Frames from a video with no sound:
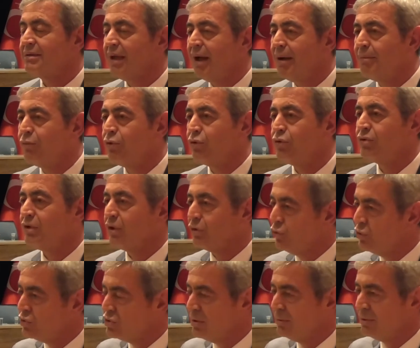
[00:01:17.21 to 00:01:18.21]
tam önünde
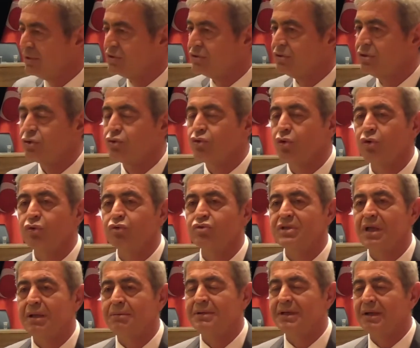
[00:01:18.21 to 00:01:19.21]
köşe başında çok
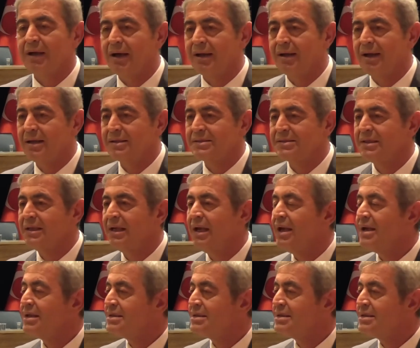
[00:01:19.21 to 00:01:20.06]
güzel bir arazi